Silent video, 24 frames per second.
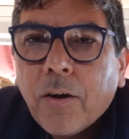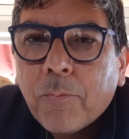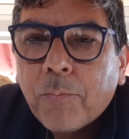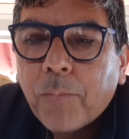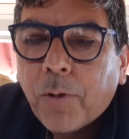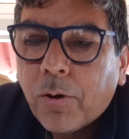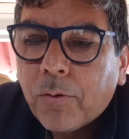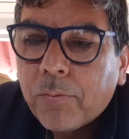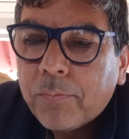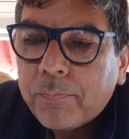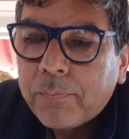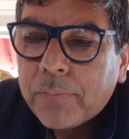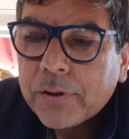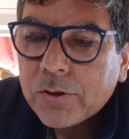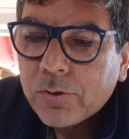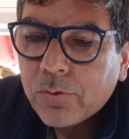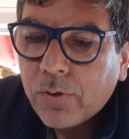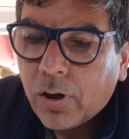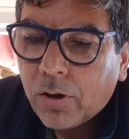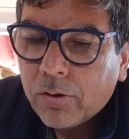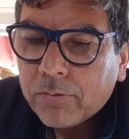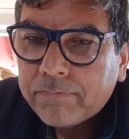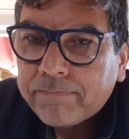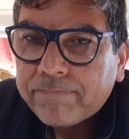Bom,
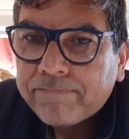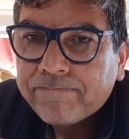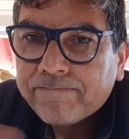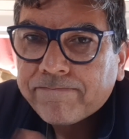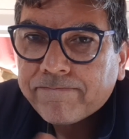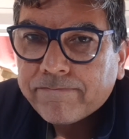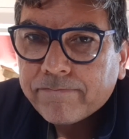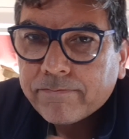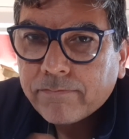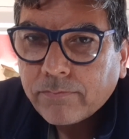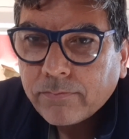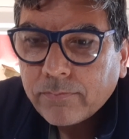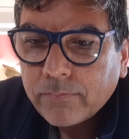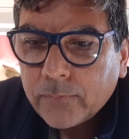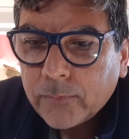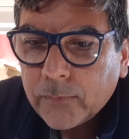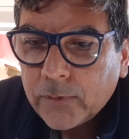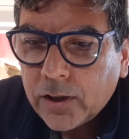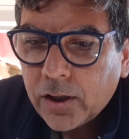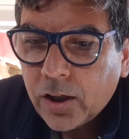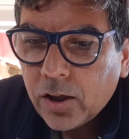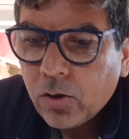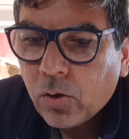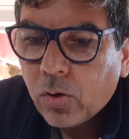pessoal,
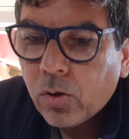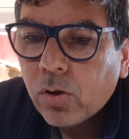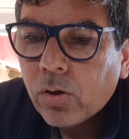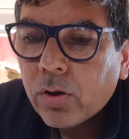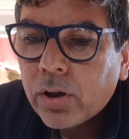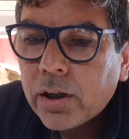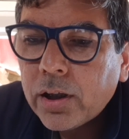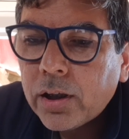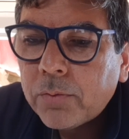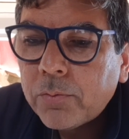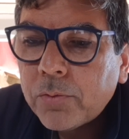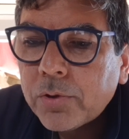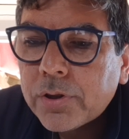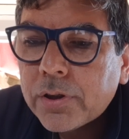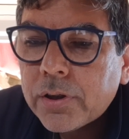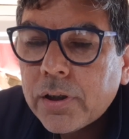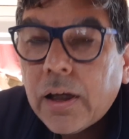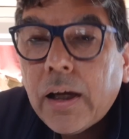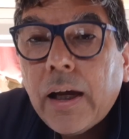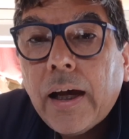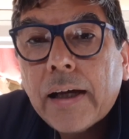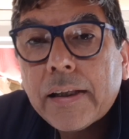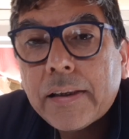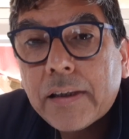
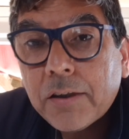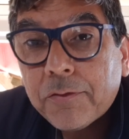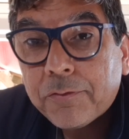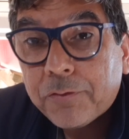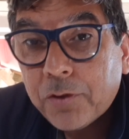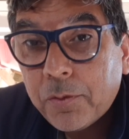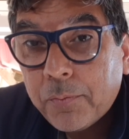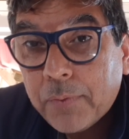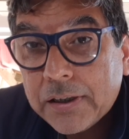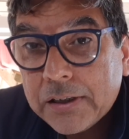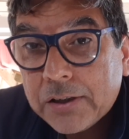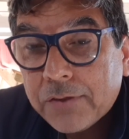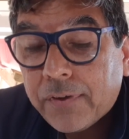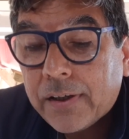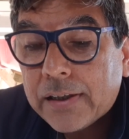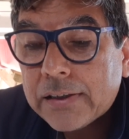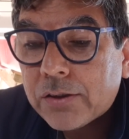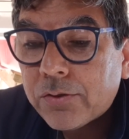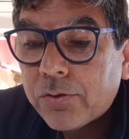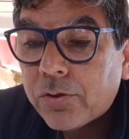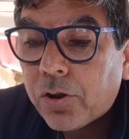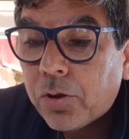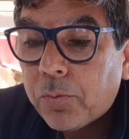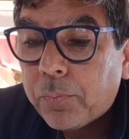colocamos. Até foi mais
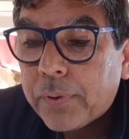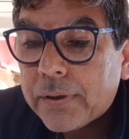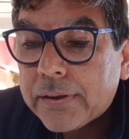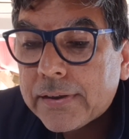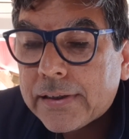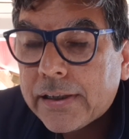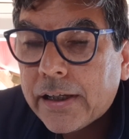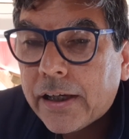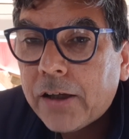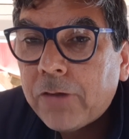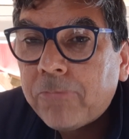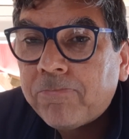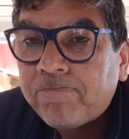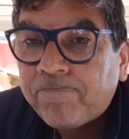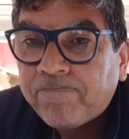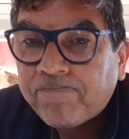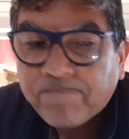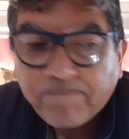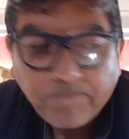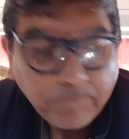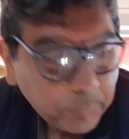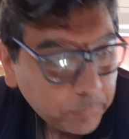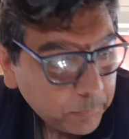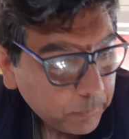fácil do que eu pensei.
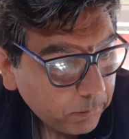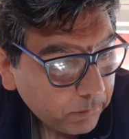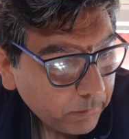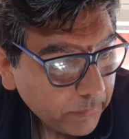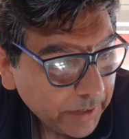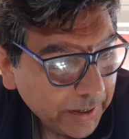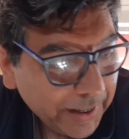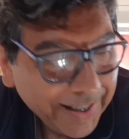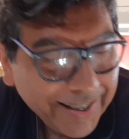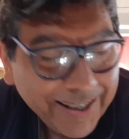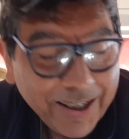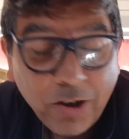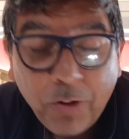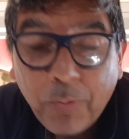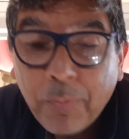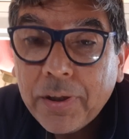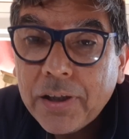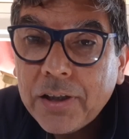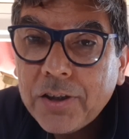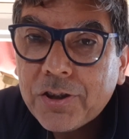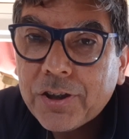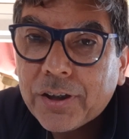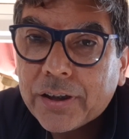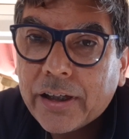
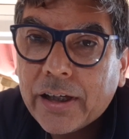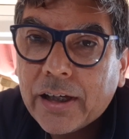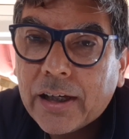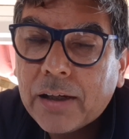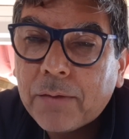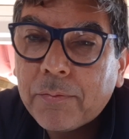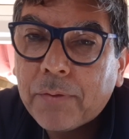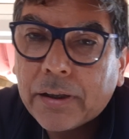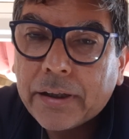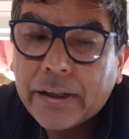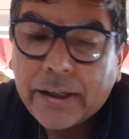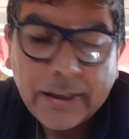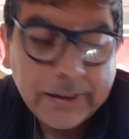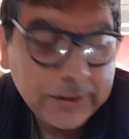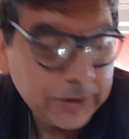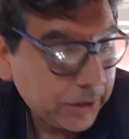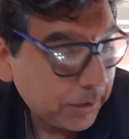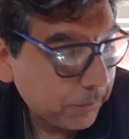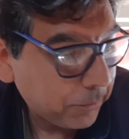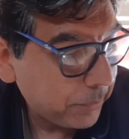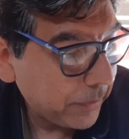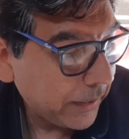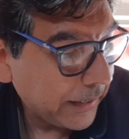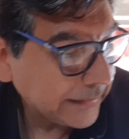Realmente, aquela, aquela
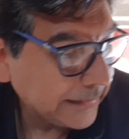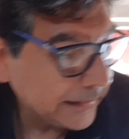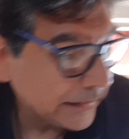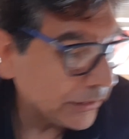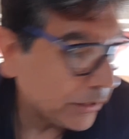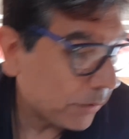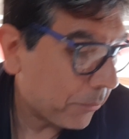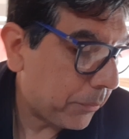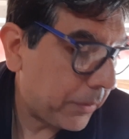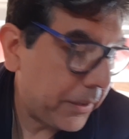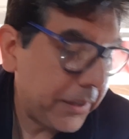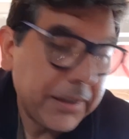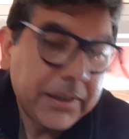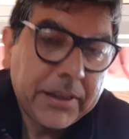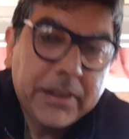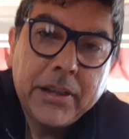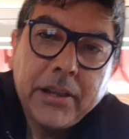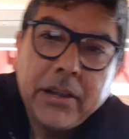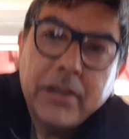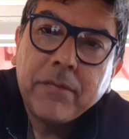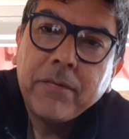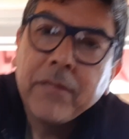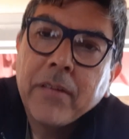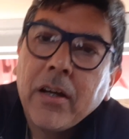chapa, essa chapinha
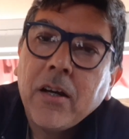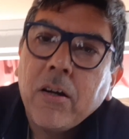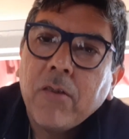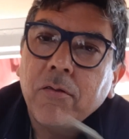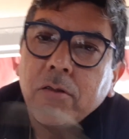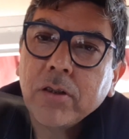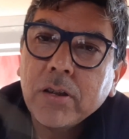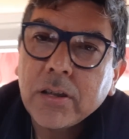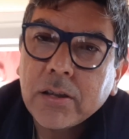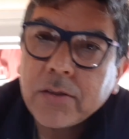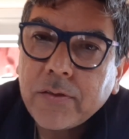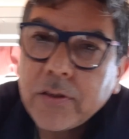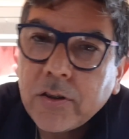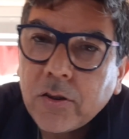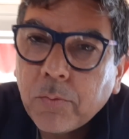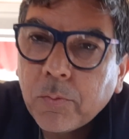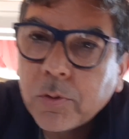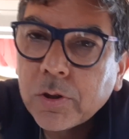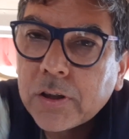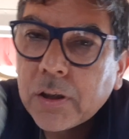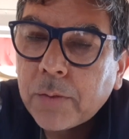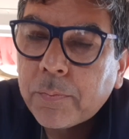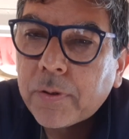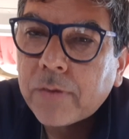aqui, vocês viram, eu
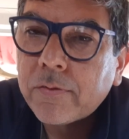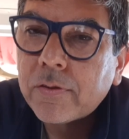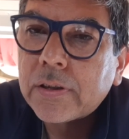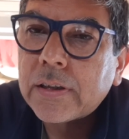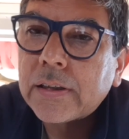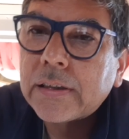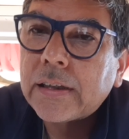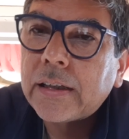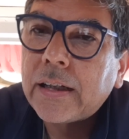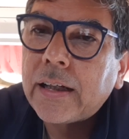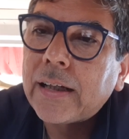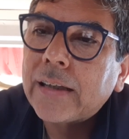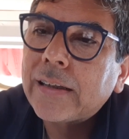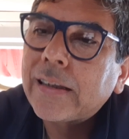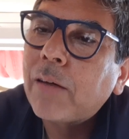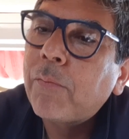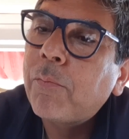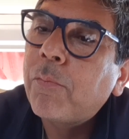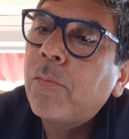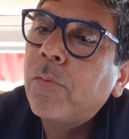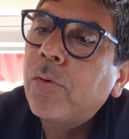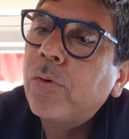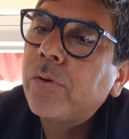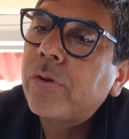mostrei para vocês ali, ela tá
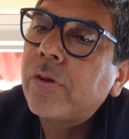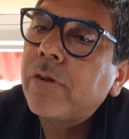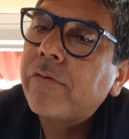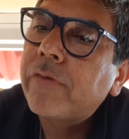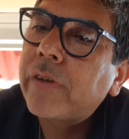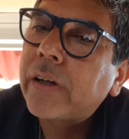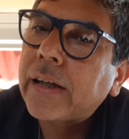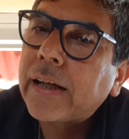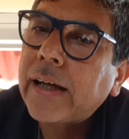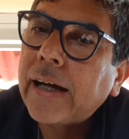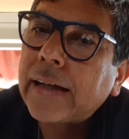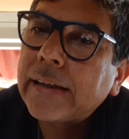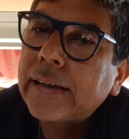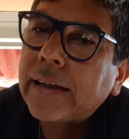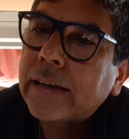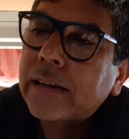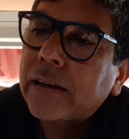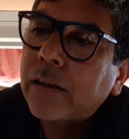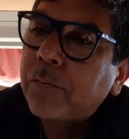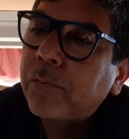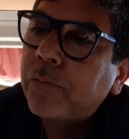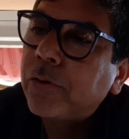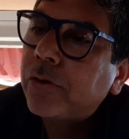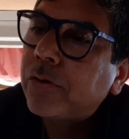muito envergada, ela
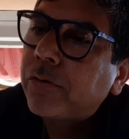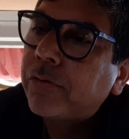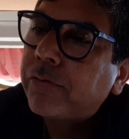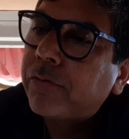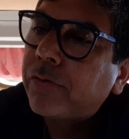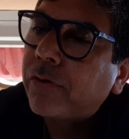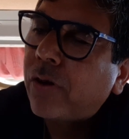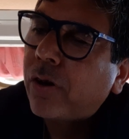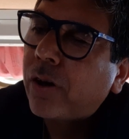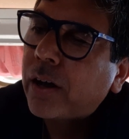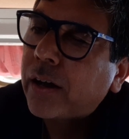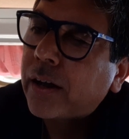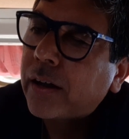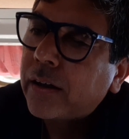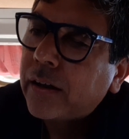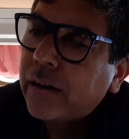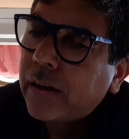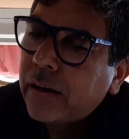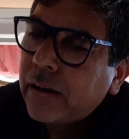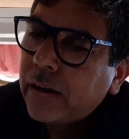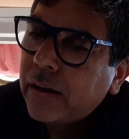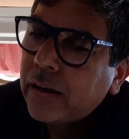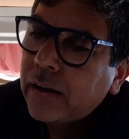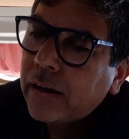tá muito fora,
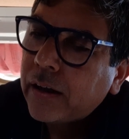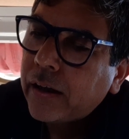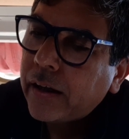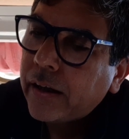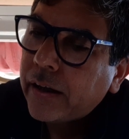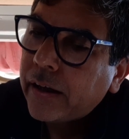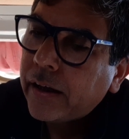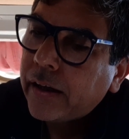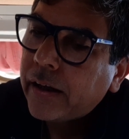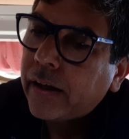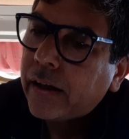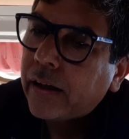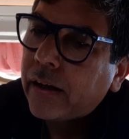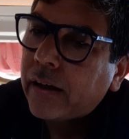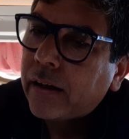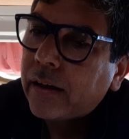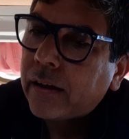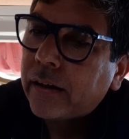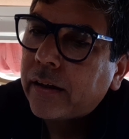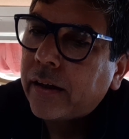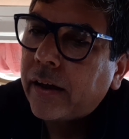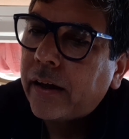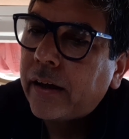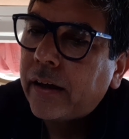é,
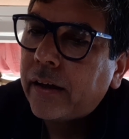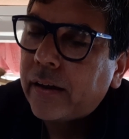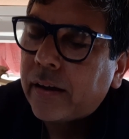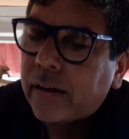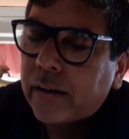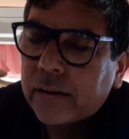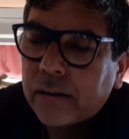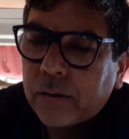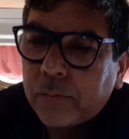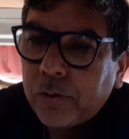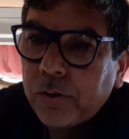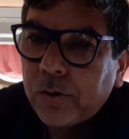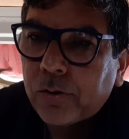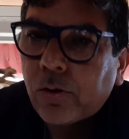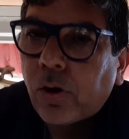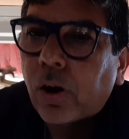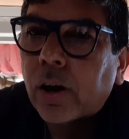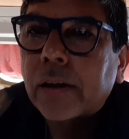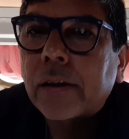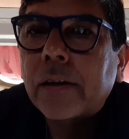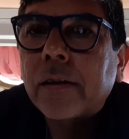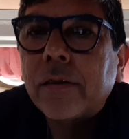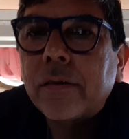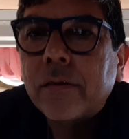né? Ela tá muito
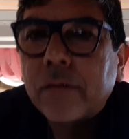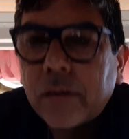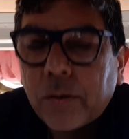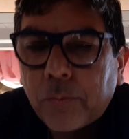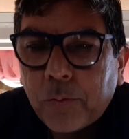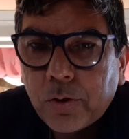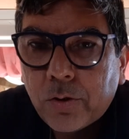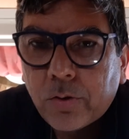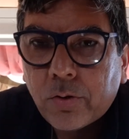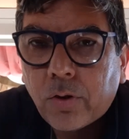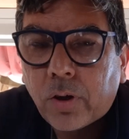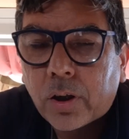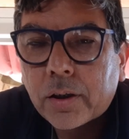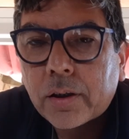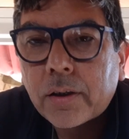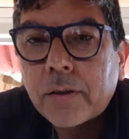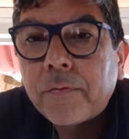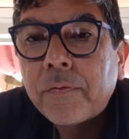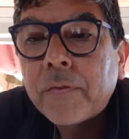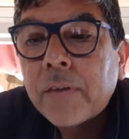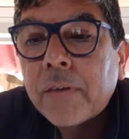torta, tá muito torta.